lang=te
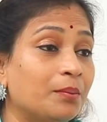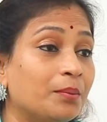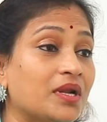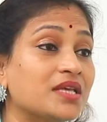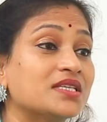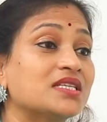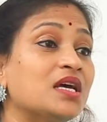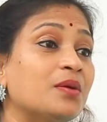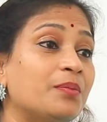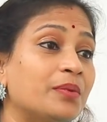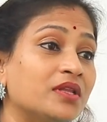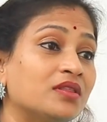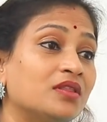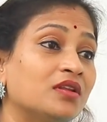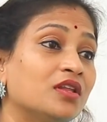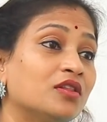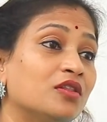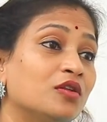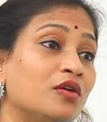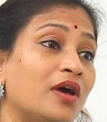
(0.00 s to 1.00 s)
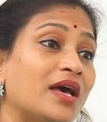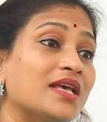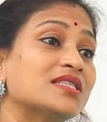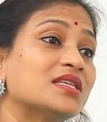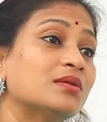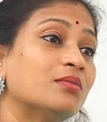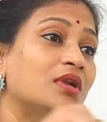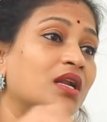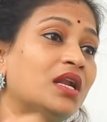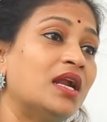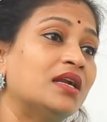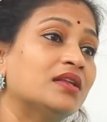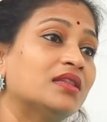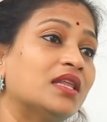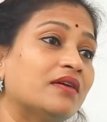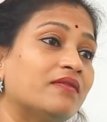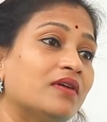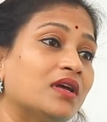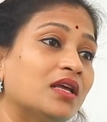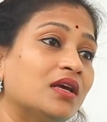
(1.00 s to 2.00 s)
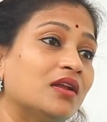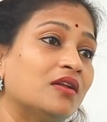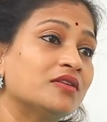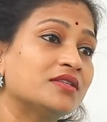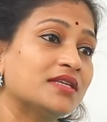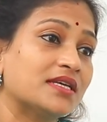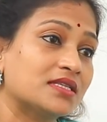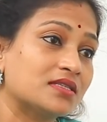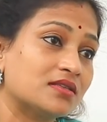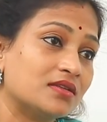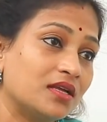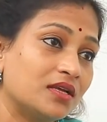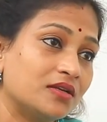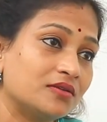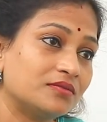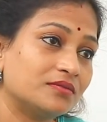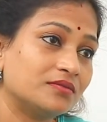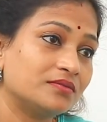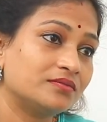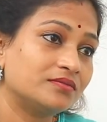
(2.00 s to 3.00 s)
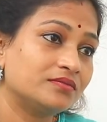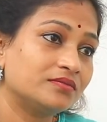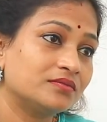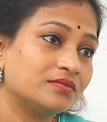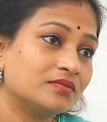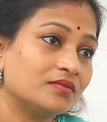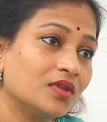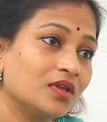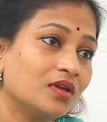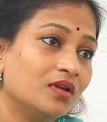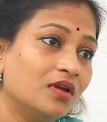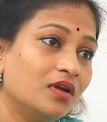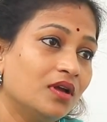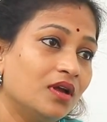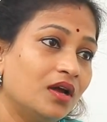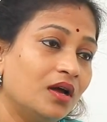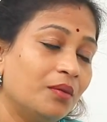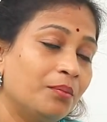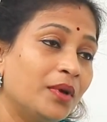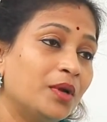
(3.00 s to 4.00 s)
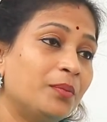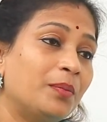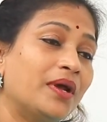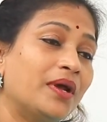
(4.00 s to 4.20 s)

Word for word: ప్రజాప్రతినిధులు అసెంబ్లీ లాంటి దేవాలయాల్లో చేస్తున్నారు మరి